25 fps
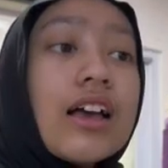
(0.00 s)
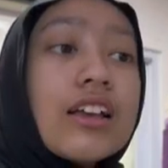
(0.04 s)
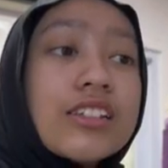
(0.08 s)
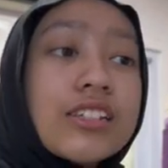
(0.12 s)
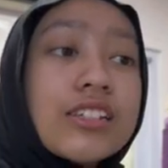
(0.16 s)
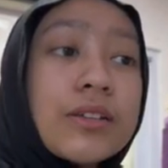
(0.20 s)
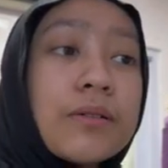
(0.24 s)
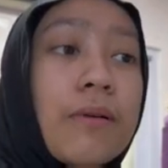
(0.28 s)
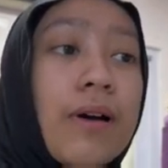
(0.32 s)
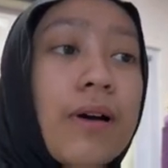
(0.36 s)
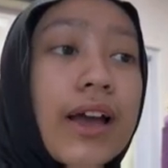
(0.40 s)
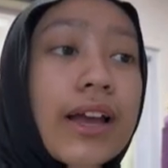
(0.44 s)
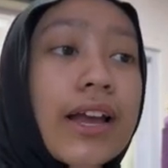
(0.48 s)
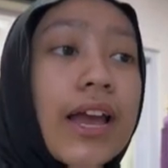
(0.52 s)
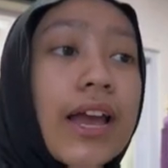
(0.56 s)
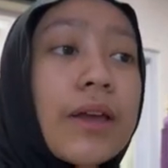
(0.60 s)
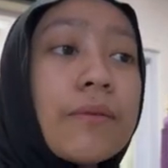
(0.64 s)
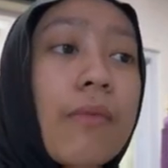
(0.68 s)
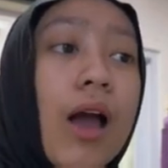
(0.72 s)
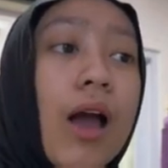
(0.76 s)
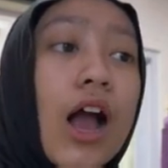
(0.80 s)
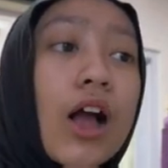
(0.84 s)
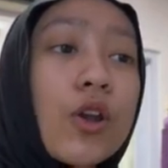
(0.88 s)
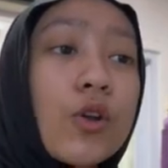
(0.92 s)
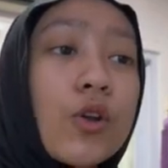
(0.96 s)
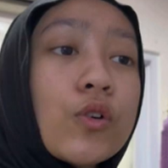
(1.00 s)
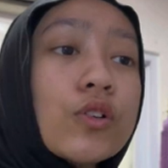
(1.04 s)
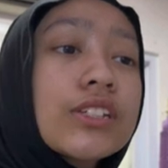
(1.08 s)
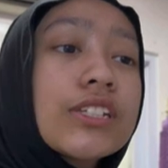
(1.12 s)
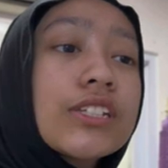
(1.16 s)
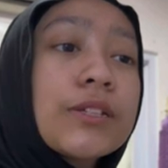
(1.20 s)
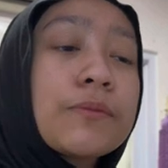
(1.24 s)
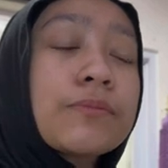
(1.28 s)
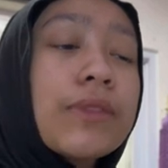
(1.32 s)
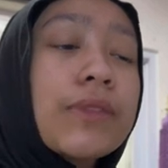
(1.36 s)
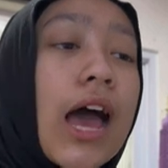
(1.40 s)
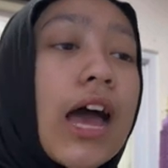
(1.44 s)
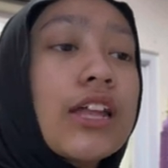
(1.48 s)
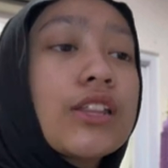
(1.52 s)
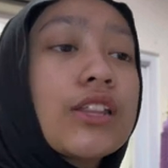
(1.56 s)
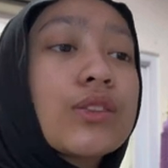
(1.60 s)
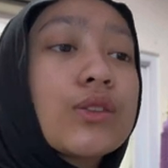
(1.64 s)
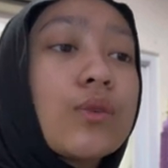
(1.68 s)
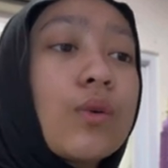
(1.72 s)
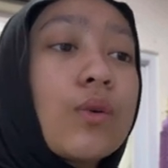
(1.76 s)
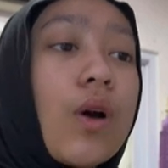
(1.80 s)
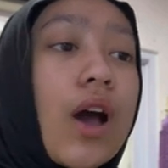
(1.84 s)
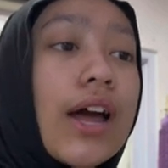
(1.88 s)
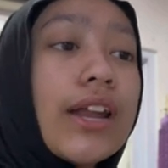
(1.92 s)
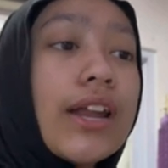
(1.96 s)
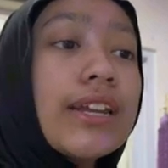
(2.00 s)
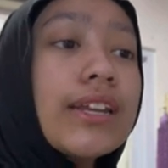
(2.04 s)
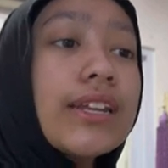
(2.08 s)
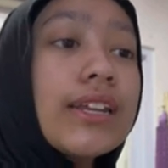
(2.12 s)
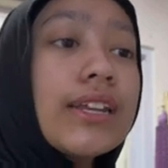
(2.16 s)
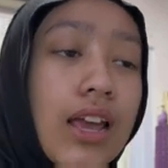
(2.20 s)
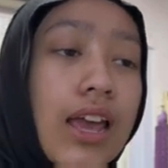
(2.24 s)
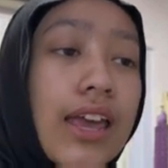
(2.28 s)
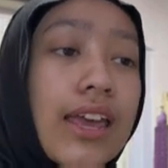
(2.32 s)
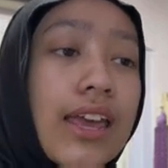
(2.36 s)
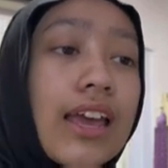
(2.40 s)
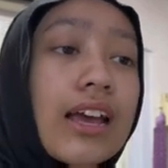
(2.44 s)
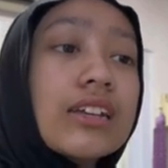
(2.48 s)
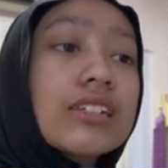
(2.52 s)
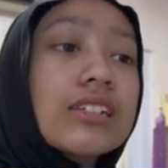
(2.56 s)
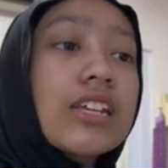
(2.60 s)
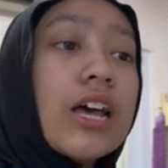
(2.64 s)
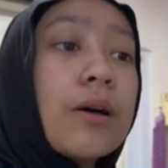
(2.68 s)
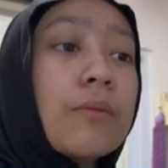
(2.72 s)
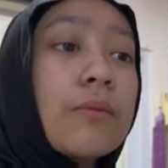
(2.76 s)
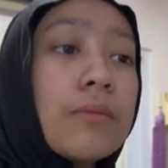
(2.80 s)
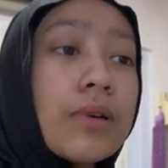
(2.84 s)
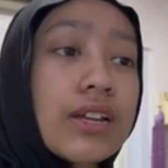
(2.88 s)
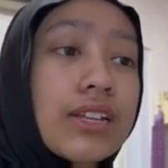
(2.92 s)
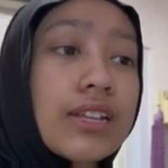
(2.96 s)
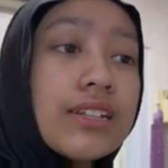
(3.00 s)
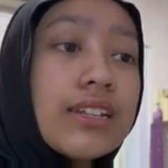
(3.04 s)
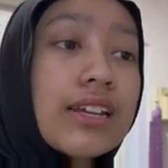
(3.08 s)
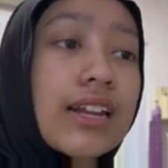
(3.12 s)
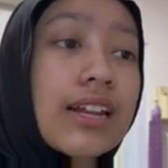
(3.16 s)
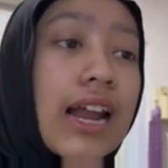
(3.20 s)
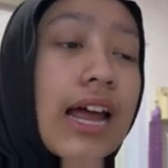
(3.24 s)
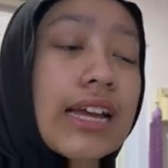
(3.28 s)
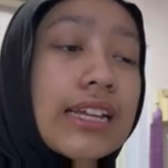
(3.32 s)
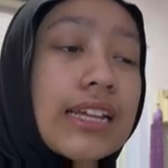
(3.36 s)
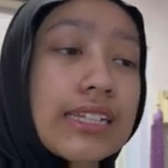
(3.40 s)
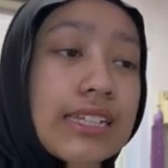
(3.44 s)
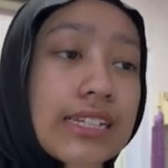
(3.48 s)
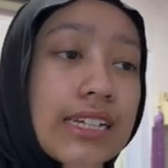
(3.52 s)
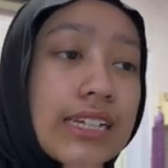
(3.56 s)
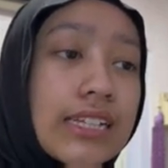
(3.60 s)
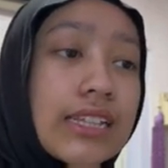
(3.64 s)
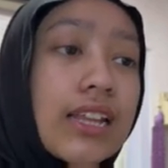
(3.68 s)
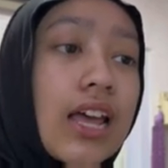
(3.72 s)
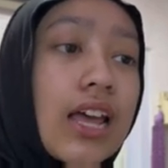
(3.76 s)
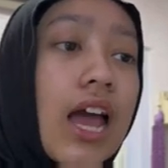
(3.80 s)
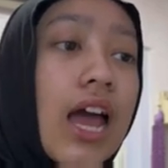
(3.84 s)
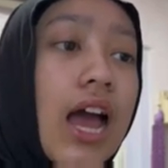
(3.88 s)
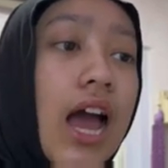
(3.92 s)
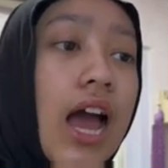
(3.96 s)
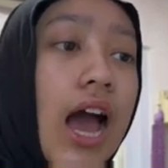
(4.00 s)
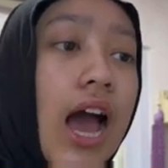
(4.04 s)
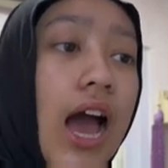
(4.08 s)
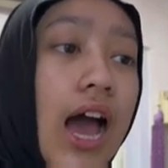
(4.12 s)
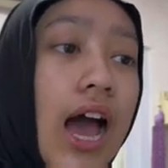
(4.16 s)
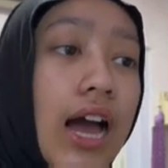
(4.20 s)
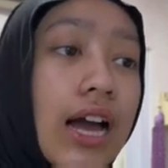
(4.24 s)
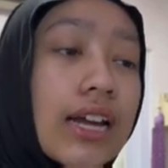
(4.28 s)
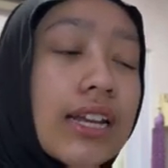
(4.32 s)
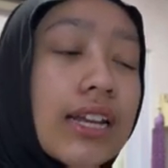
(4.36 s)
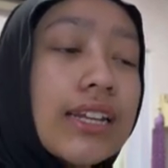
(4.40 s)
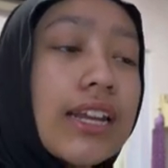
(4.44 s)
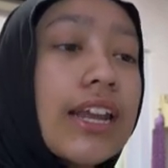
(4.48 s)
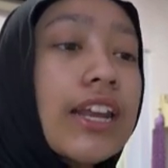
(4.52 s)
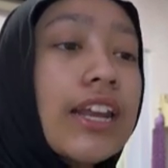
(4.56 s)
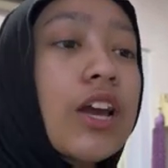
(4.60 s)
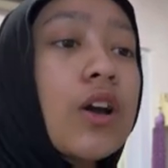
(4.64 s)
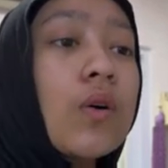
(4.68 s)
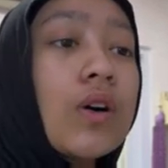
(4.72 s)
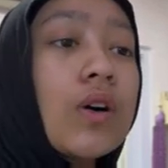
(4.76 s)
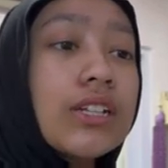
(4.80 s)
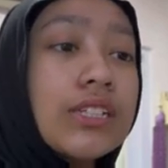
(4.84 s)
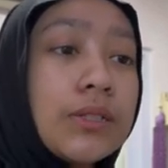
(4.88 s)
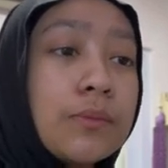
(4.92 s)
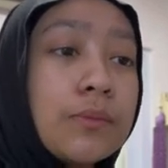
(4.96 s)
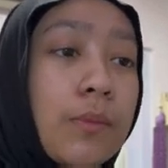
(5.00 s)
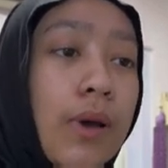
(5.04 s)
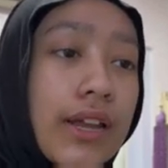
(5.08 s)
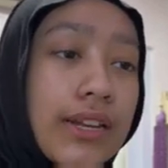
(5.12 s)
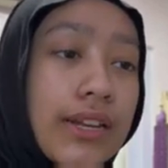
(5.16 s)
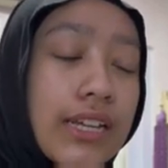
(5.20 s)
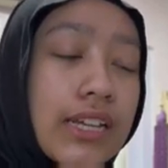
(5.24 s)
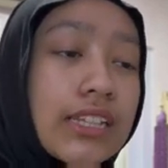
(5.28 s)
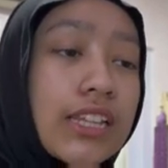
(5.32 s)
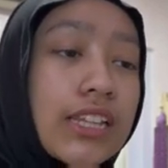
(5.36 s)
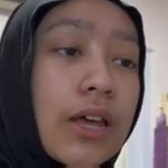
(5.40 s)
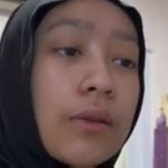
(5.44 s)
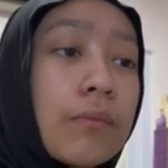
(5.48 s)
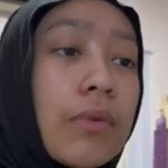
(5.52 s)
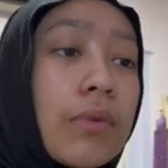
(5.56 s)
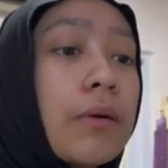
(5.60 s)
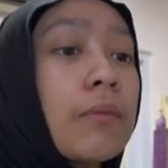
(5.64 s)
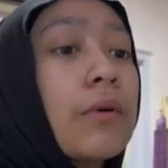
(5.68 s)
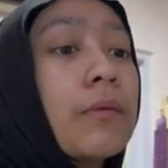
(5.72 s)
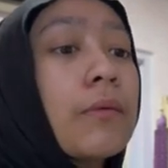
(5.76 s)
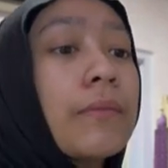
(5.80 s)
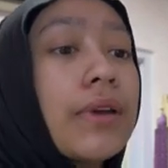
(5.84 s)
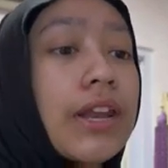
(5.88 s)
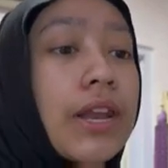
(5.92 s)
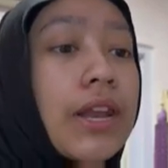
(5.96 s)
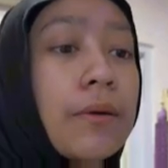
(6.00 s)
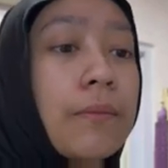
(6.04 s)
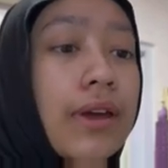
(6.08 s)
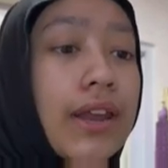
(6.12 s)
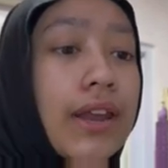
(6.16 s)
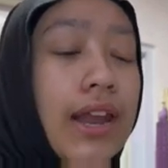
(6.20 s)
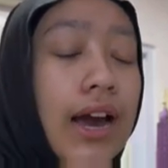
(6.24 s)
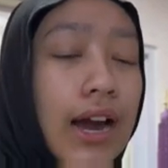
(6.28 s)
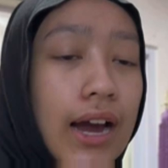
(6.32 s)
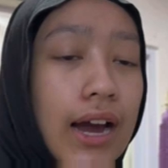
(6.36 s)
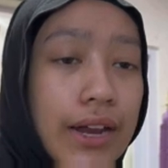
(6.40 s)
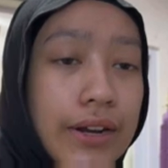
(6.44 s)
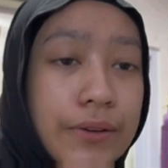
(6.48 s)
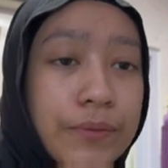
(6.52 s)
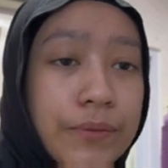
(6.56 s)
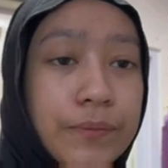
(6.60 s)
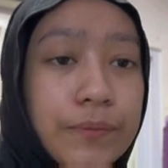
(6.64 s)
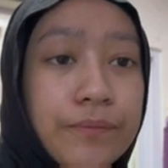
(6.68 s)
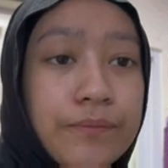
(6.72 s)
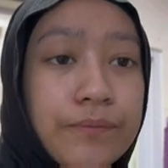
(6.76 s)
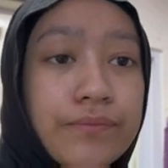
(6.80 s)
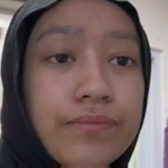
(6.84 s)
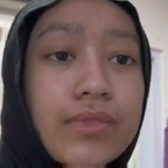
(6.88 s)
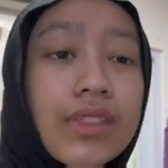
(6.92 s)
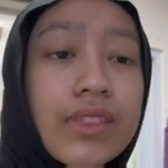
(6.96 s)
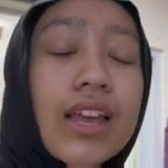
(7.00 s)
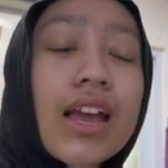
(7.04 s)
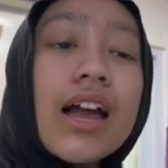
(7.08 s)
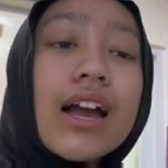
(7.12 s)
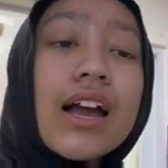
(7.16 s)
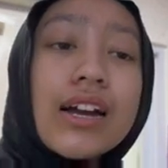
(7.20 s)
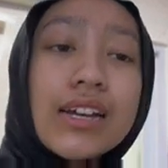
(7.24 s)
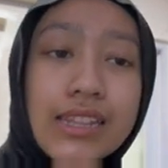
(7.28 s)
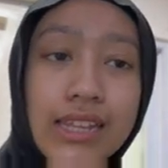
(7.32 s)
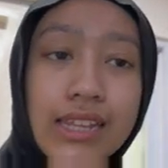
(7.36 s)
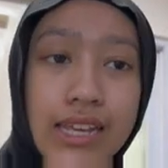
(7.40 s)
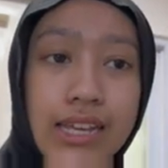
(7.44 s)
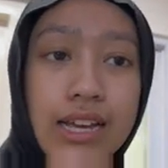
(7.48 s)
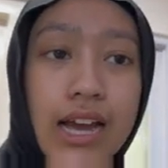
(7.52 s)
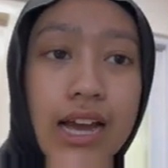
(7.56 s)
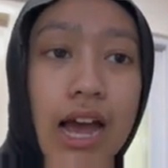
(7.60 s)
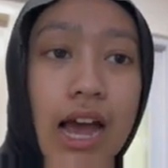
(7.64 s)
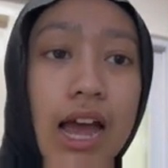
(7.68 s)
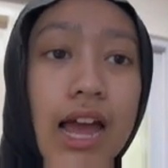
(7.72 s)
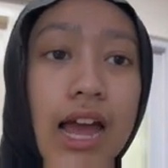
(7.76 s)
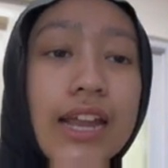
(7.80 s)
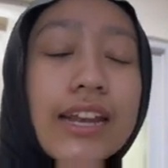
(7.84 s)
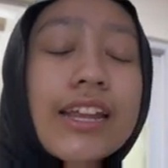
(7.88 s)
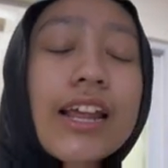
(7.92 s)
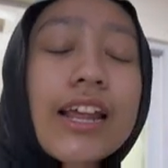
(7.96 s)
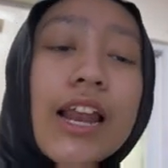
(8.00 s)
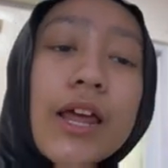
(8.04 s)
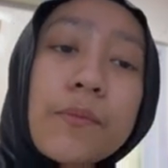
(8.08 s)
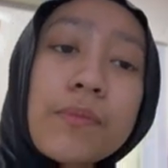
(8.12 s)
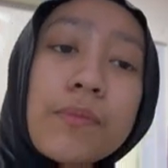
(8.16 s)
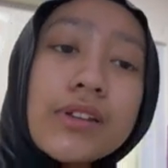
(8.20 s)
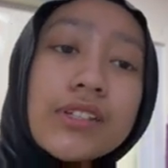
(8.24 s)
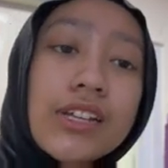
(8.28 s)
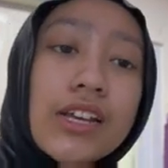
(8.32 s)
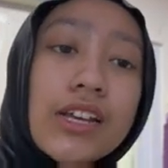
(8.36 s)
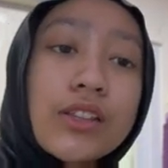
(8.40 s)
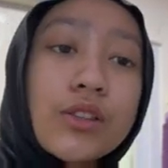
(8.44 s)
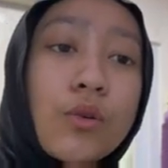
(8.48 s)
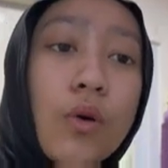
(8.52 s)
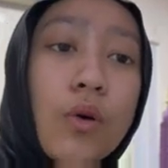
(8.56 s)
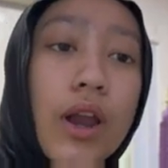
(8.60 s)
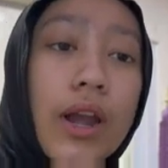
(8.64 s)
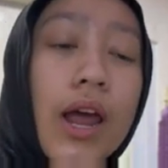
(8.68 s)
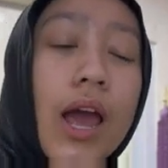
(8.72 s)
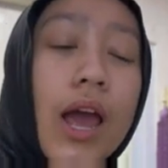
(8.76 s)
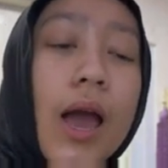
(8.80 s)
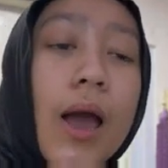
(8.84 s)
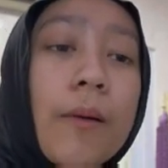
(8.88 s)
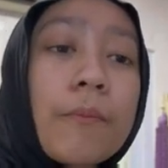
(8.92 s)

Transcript: Sebagai makhluk ciptaan Tuhan yang sama derajat, hak, dan kewajibannya tanpa membeda-bedakan. Ketiga, nilai persatuan.